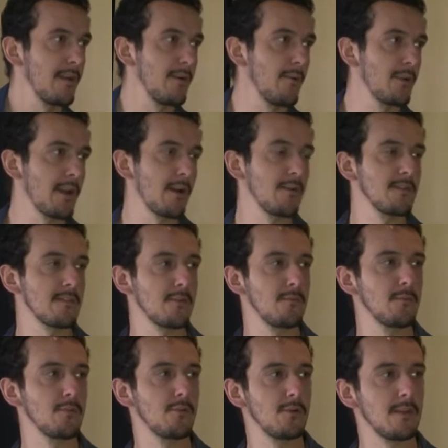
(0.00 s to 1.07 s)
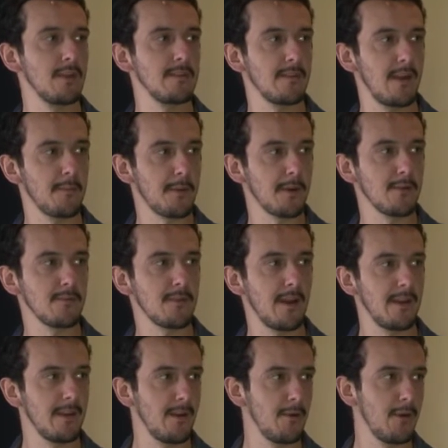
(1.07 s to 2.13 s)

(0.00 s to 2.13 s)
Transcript: A única coisa que não mudou desde a época que eu saí é o